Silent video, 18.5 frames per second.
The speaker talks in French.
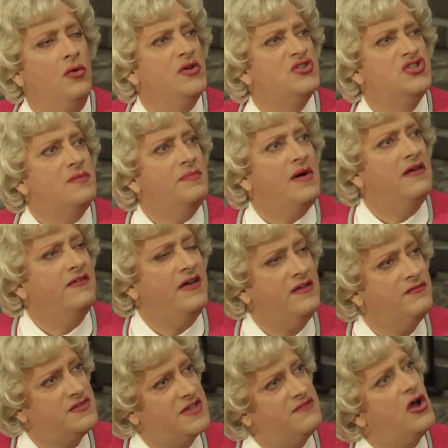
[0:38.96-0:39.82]
Non, mais c'est pas
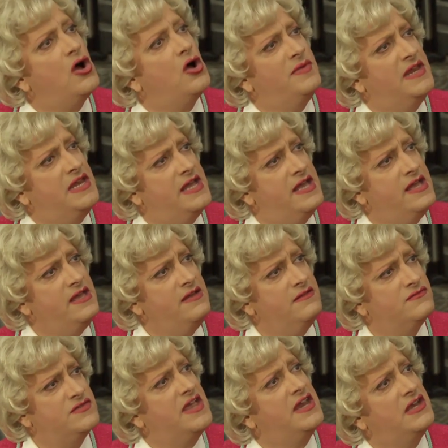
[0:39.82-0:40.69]
vrai. Vous avez un robinet
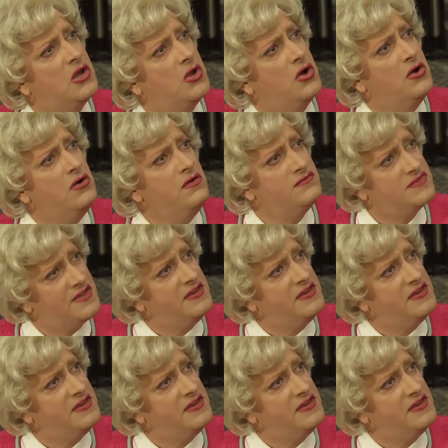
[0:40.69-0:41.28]
Vous avez de l'eau